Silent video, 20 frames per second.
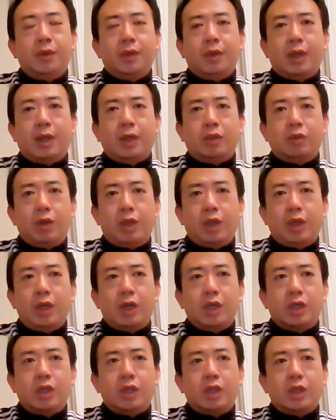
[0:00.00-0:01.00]
那就应
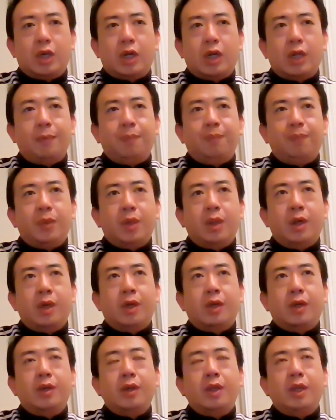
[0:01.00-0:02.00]
该是啥了？
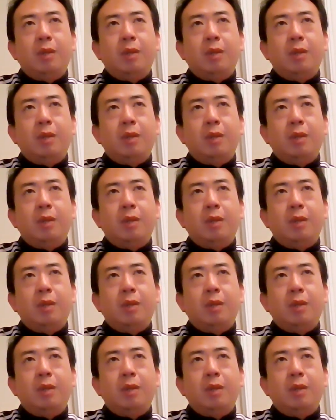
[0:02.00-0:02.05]
啊，